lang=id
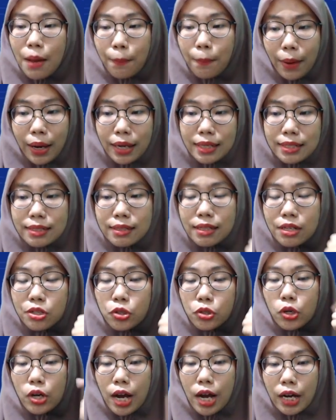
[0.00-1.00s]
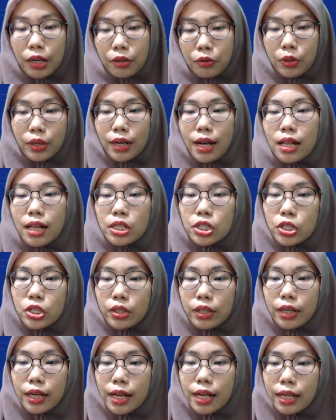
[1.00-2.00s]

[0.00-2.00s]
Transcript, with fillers: pest dan juga agriculture.